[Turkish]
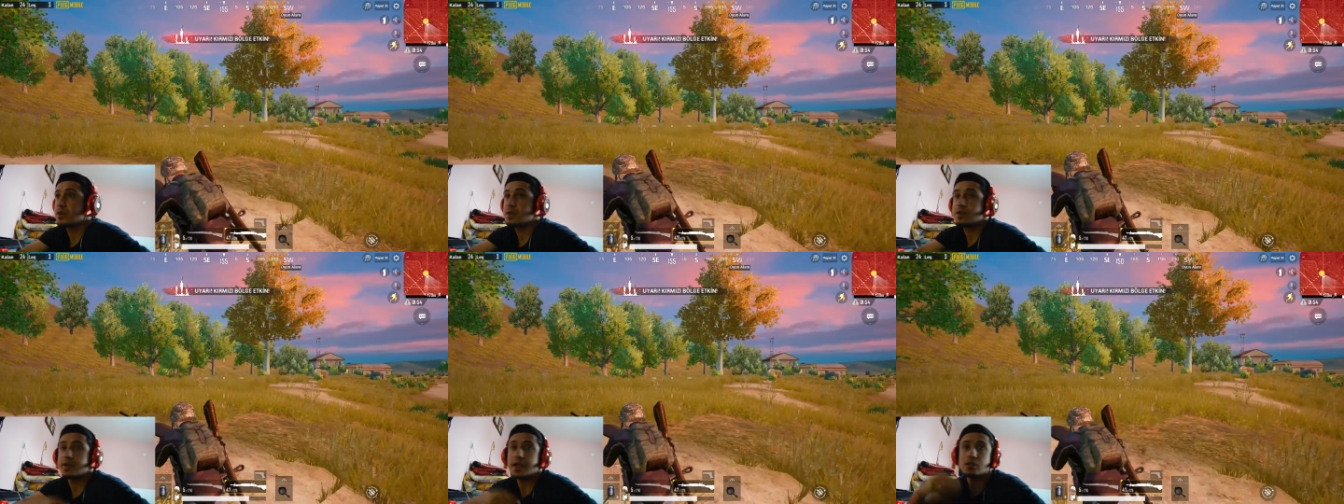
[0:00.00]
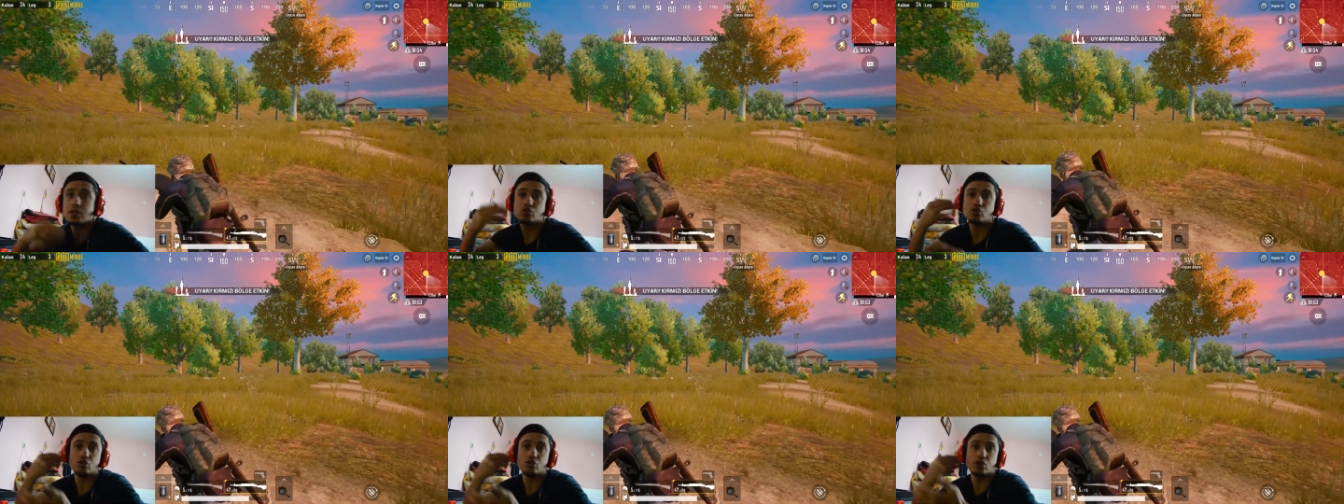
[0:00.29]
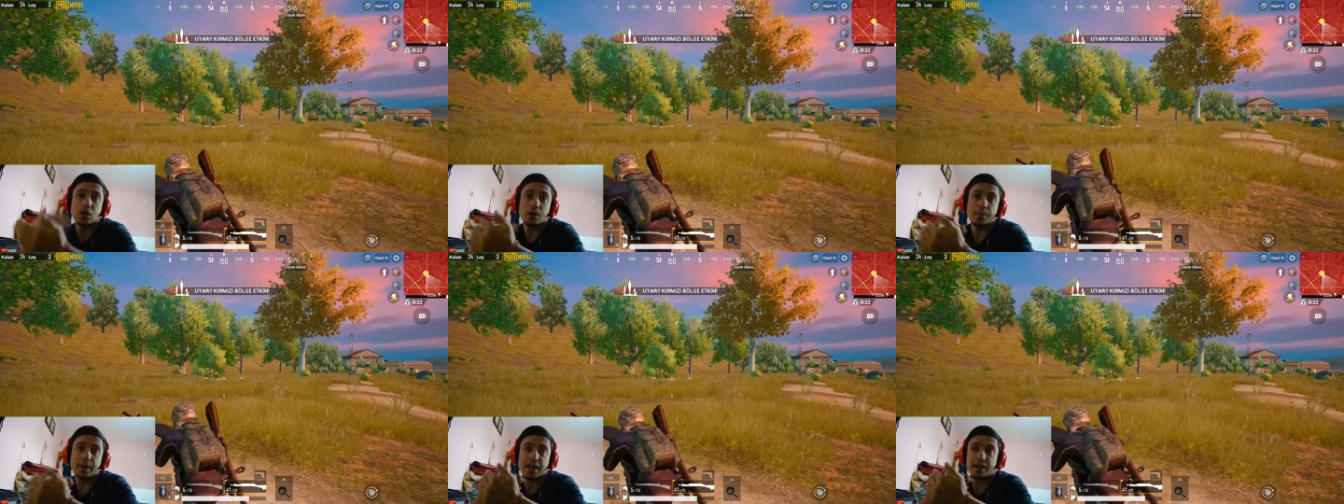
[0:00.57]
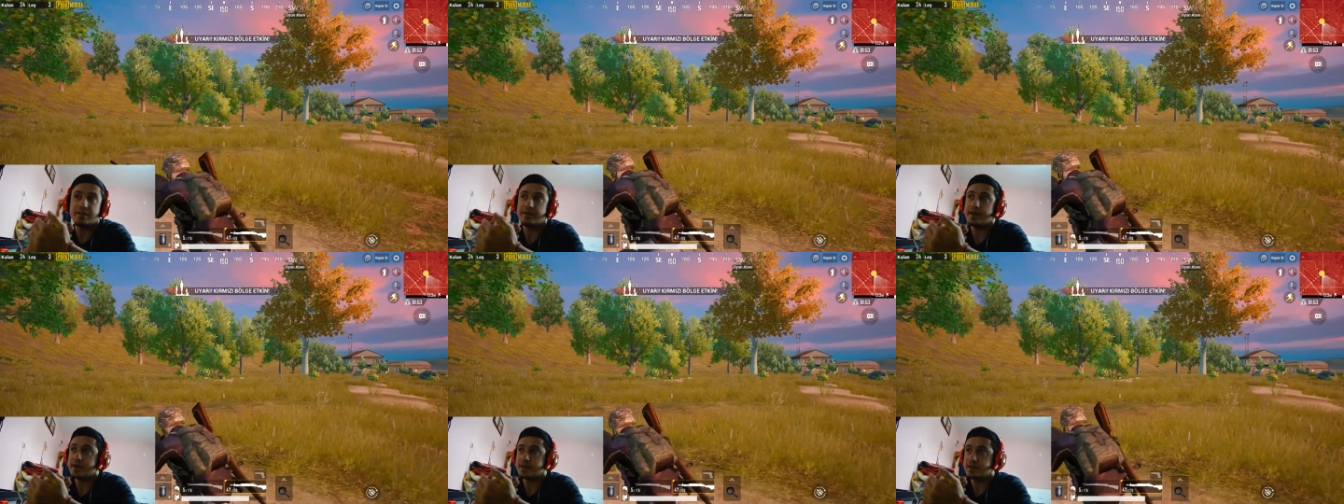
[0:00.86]
Red Zone'u da
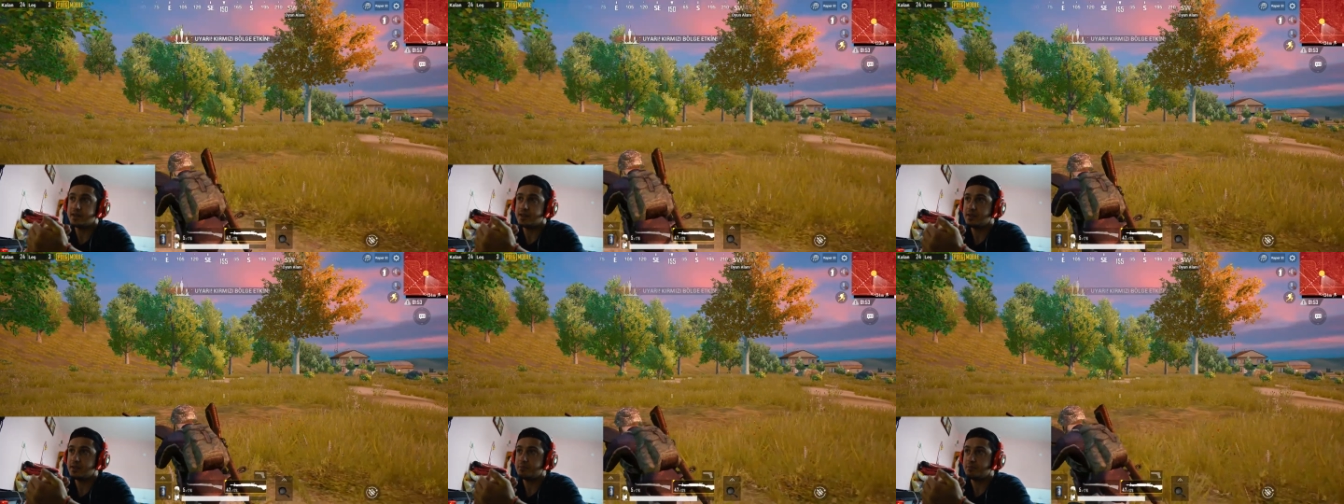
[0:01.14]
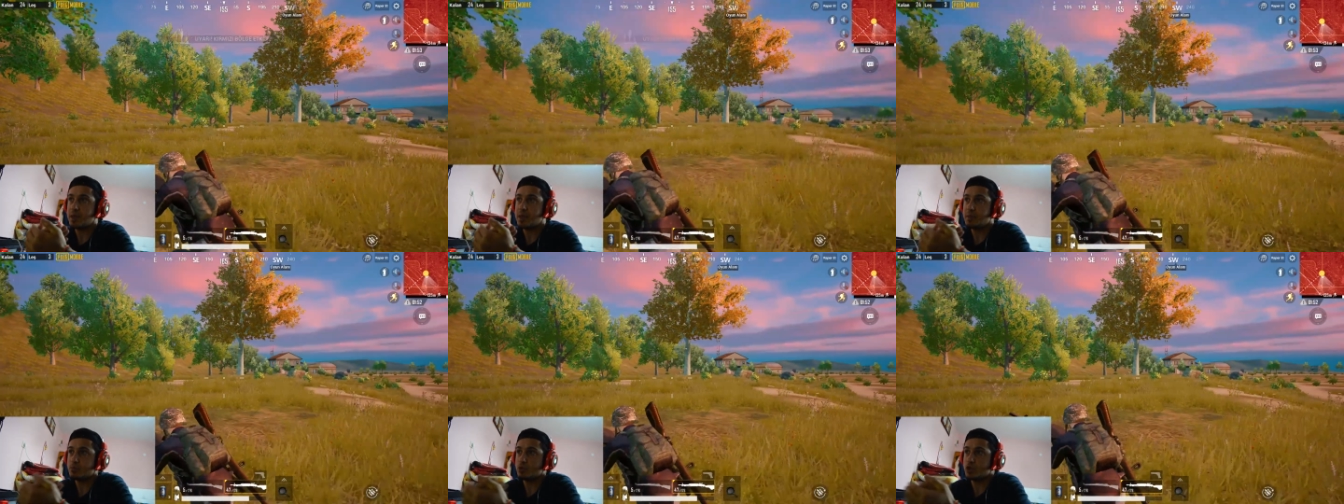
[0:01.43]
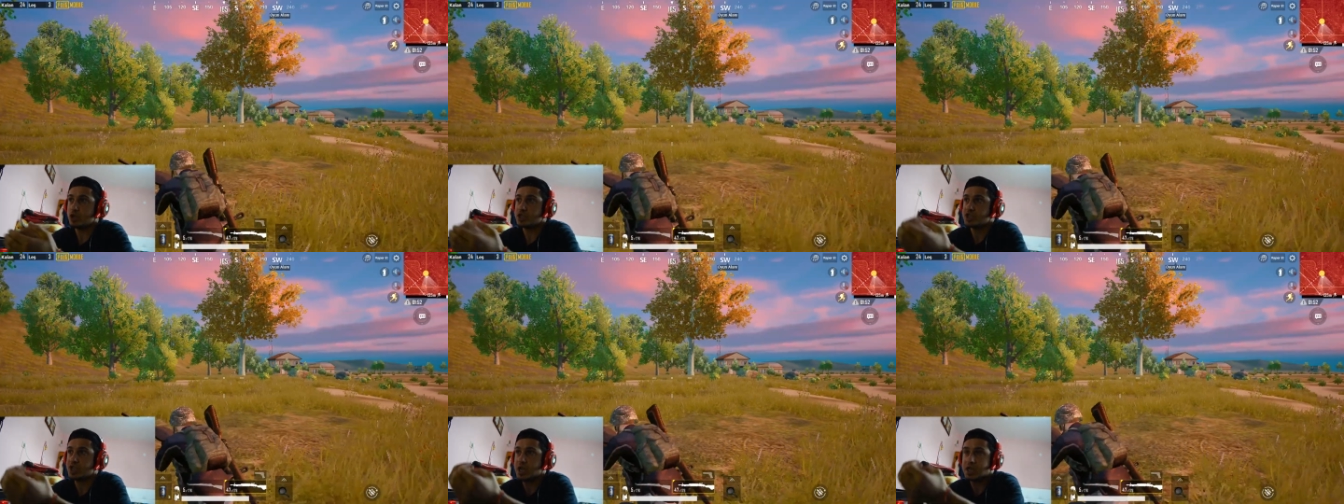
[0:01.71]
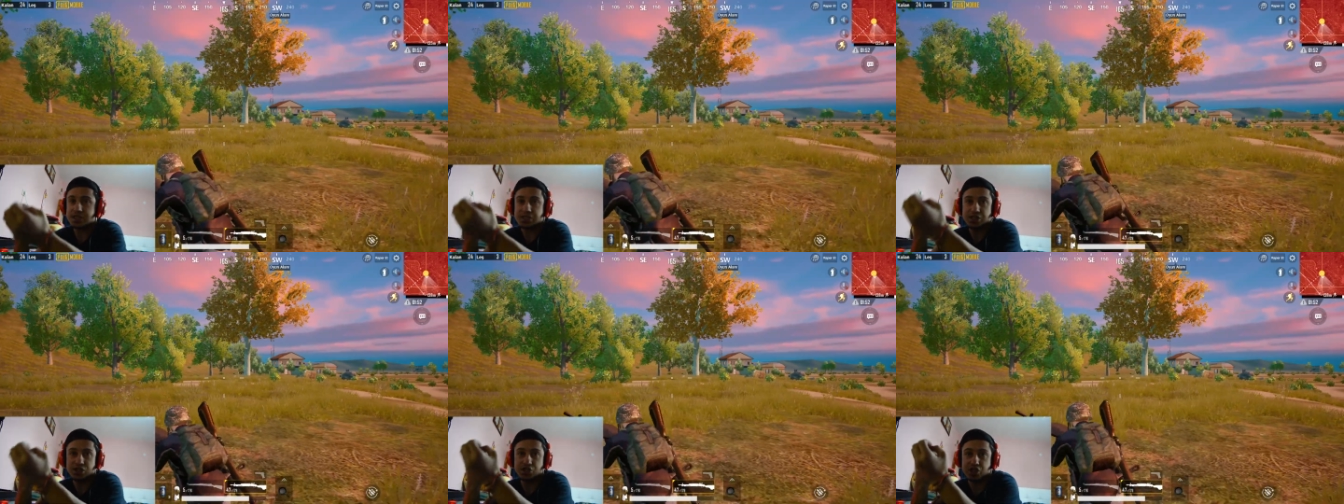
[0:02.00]
bana verdi. Ben böyle
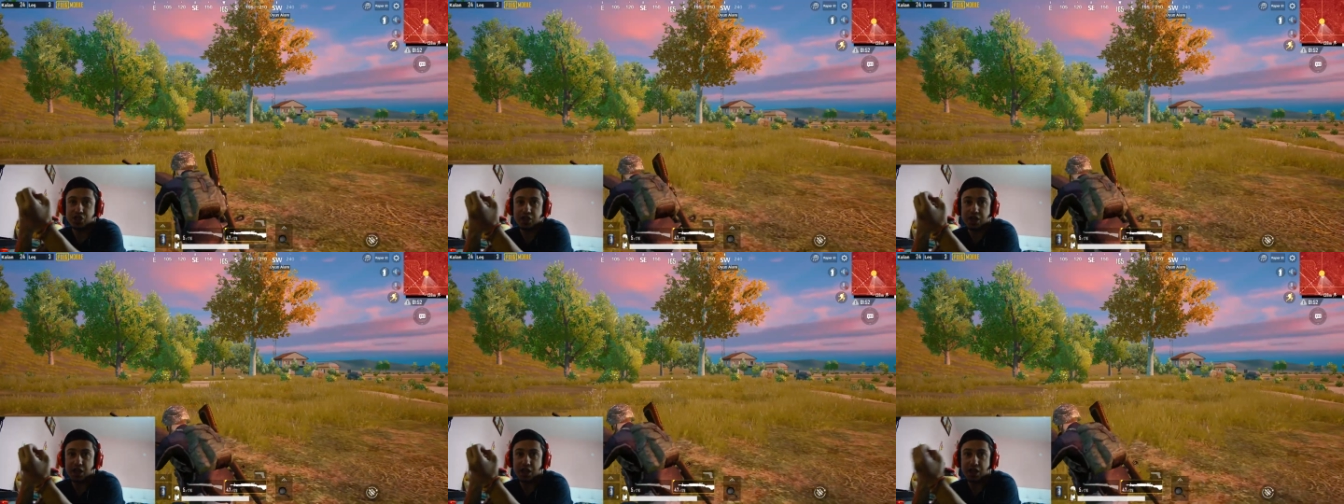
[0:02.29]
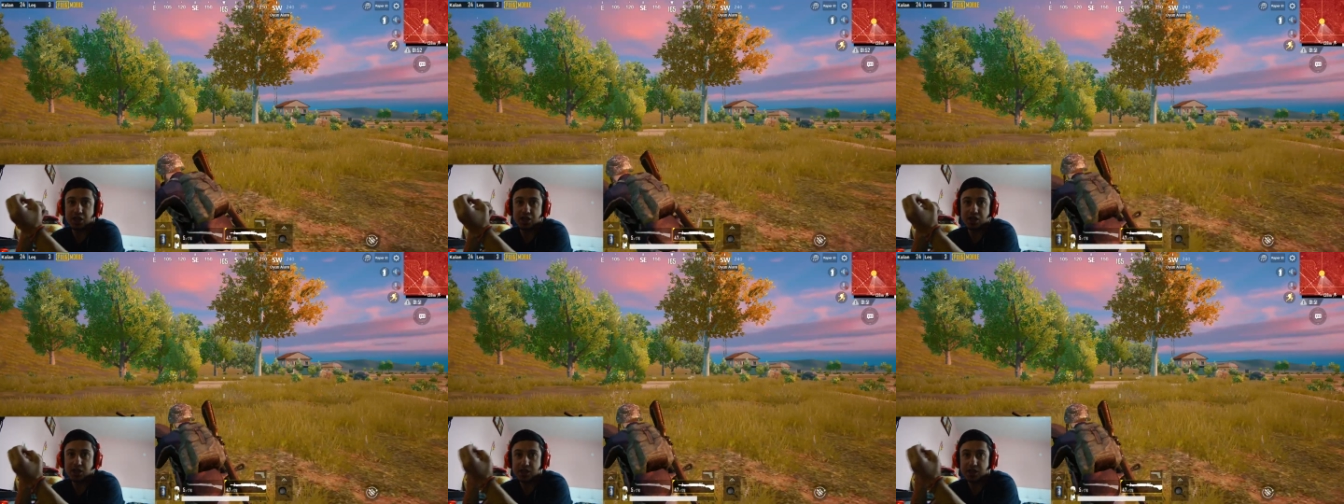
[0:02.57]
şansın içine